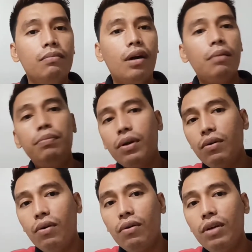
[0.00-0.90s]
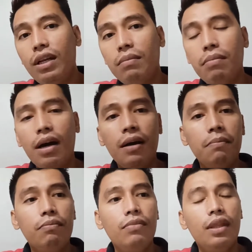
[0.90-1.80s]
Ah, bro, okay lang ba?
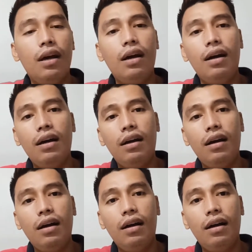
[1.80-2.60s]
Ah,